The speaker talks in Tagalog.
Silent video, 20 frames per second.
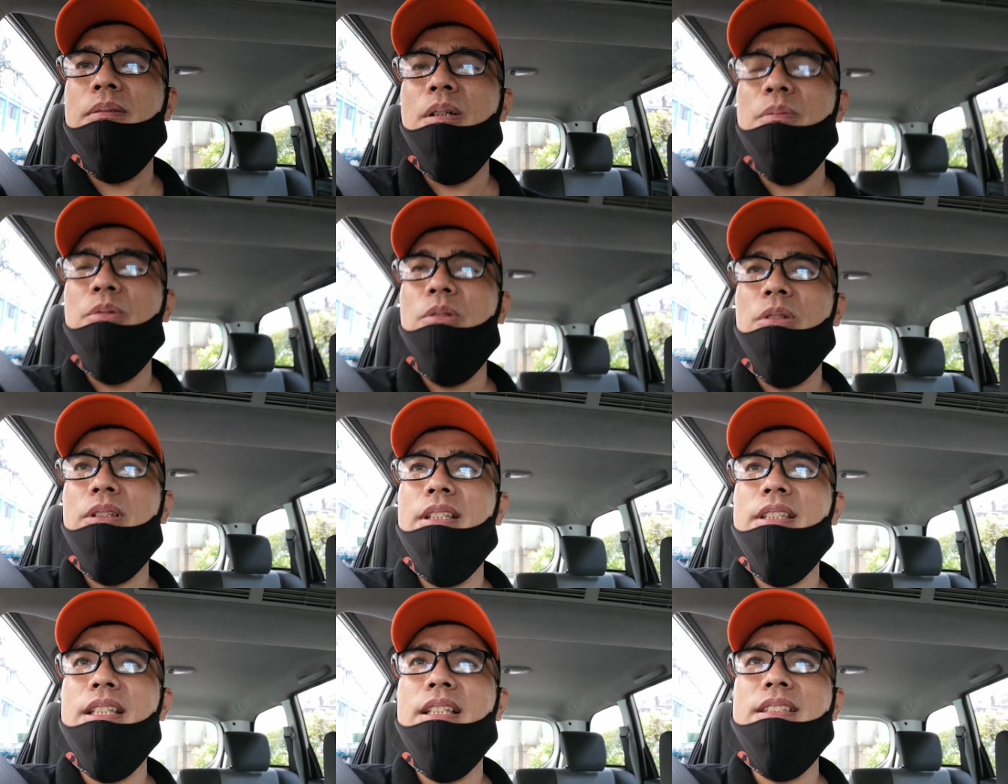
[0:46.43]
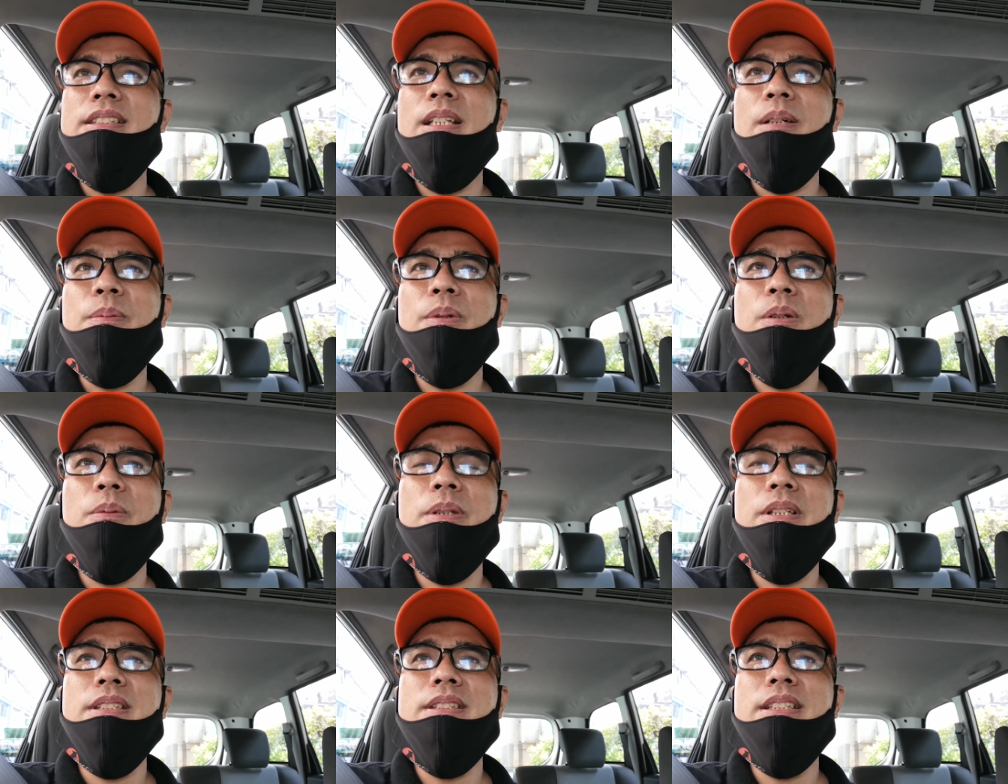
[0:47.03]
Mabuti dyan sa
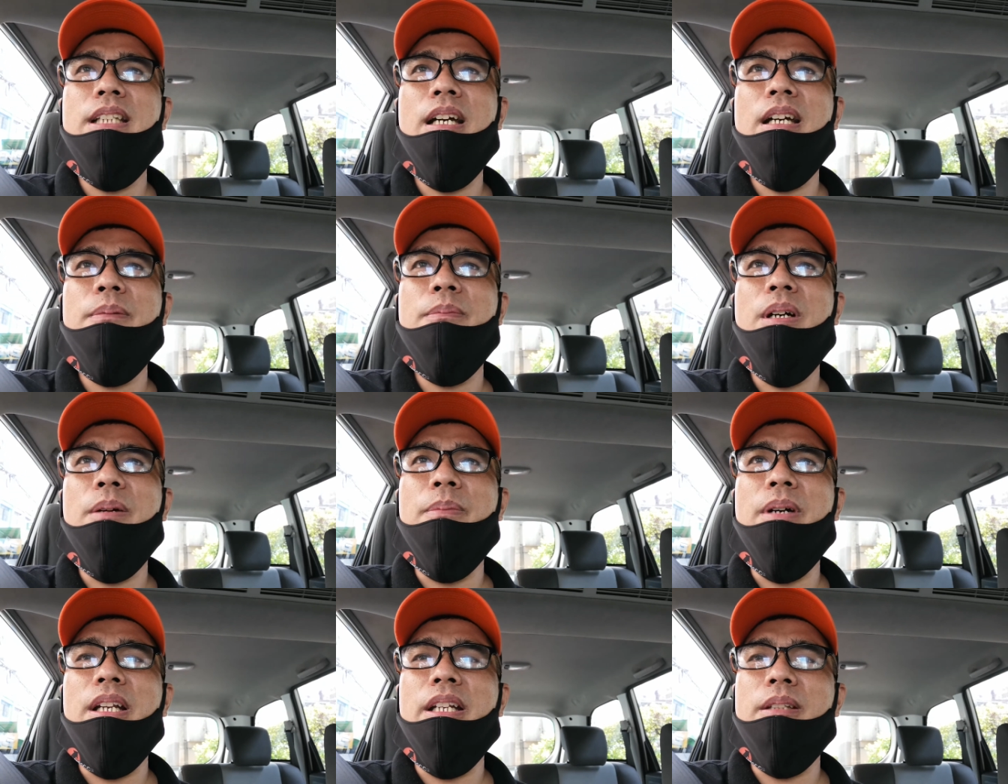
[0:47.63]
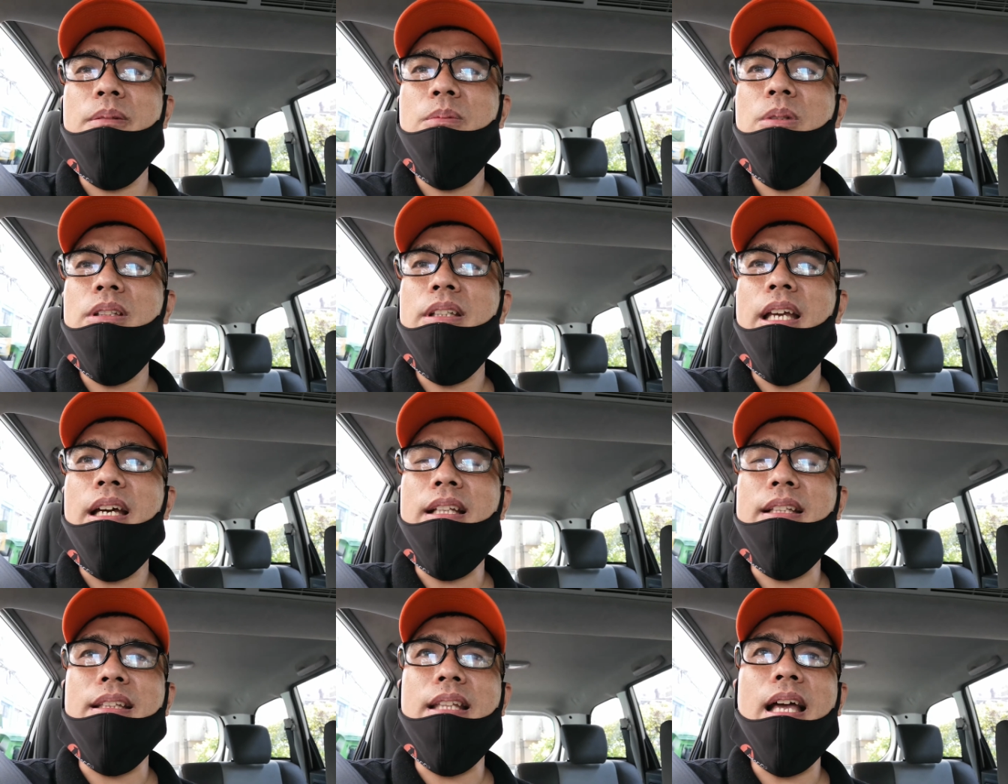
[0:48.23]
probinsya, mabalin mo
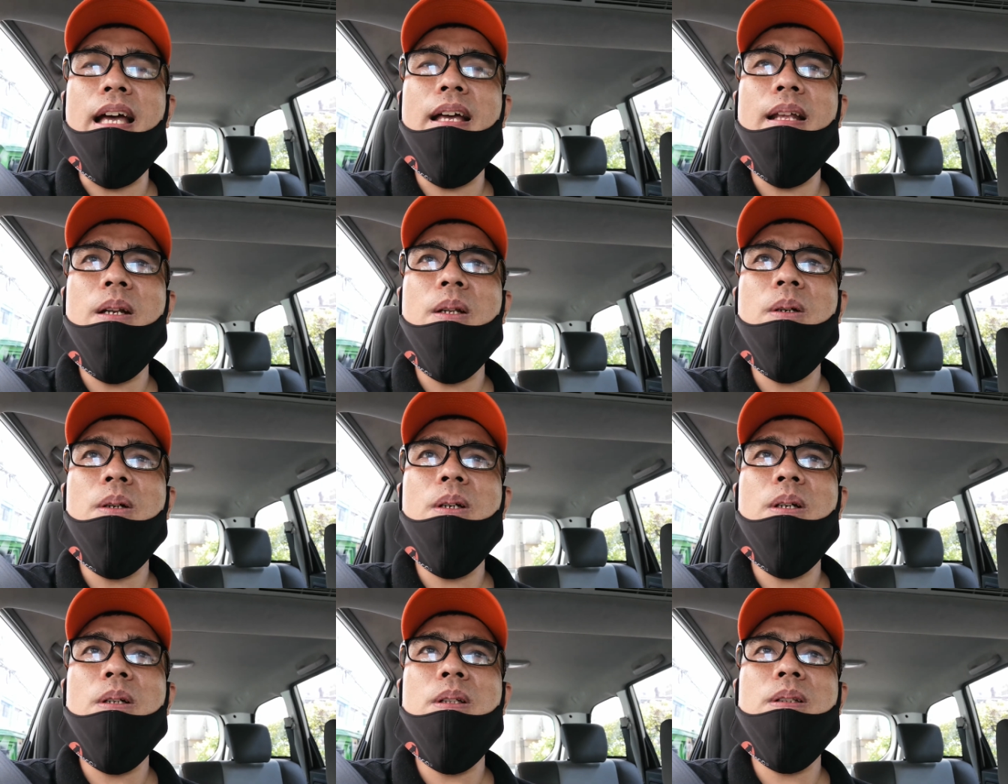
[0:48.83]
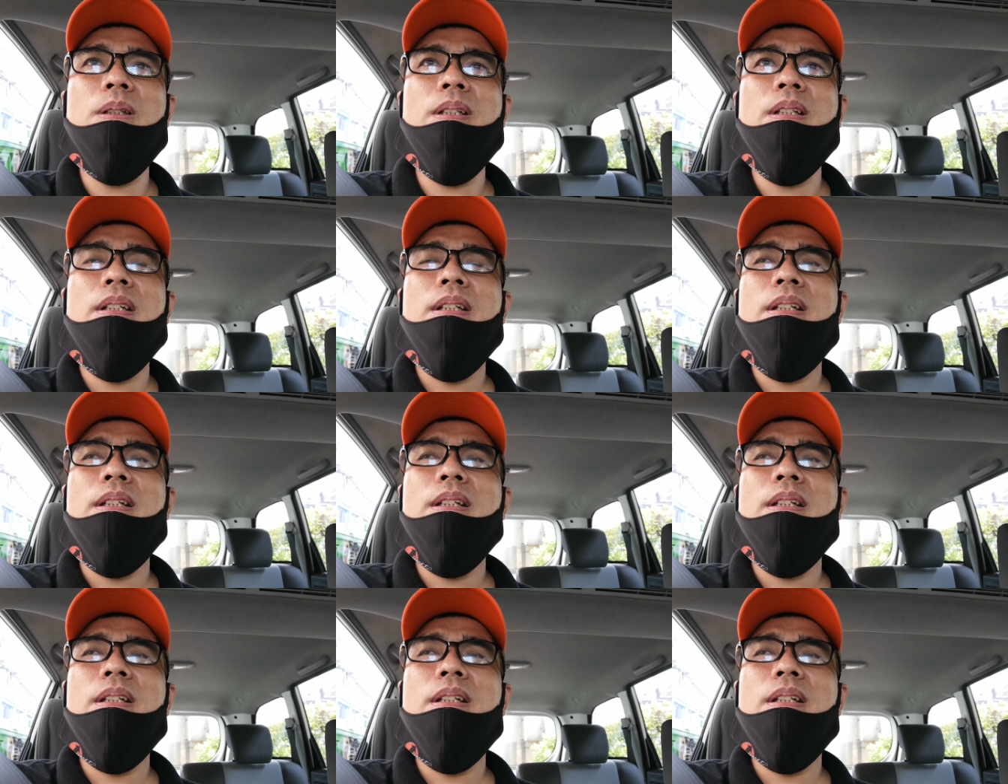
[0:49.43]
ti Agtalon,